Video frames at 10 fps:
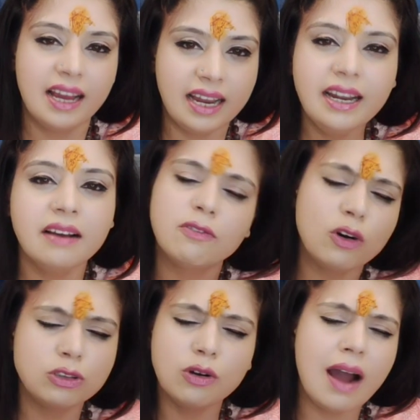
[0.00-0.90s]
है ना
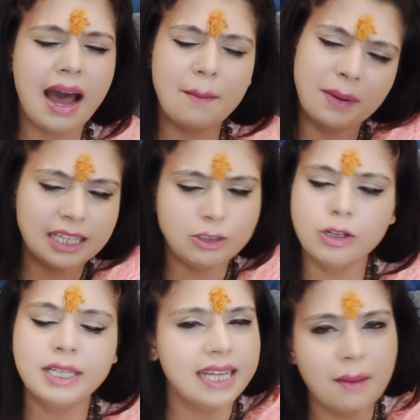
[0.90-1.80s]
वो तो आपका
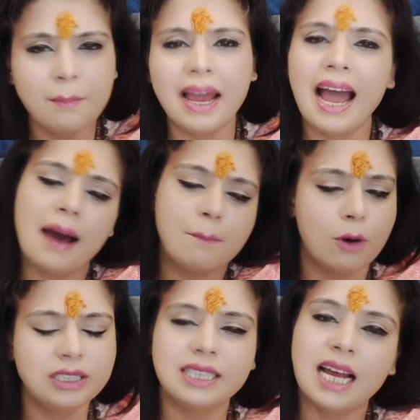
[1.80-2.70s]
जो नियम है आप
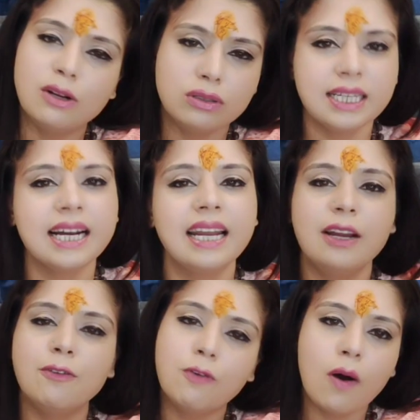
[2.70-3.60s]
बहुत सालों से कर
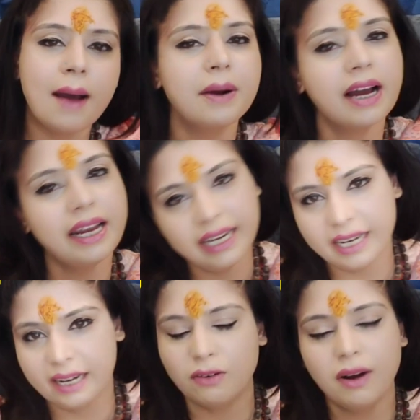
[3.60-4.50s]
रहे हो वो आप कर ही
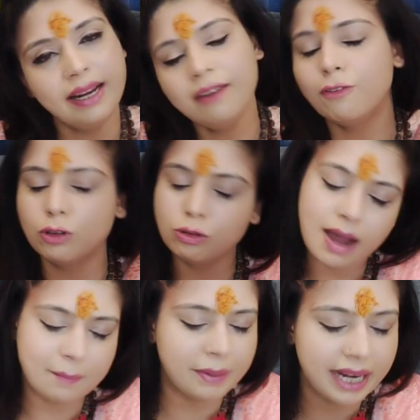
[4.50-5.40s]
रहे हो है ना वो तो
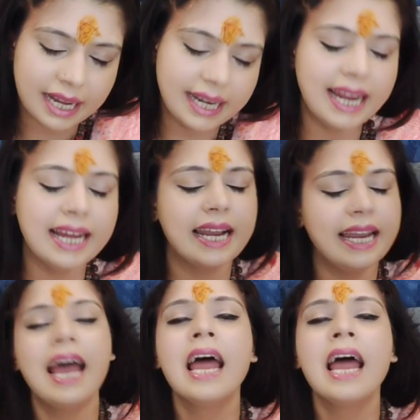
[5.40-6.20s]
आपने करना ही करना है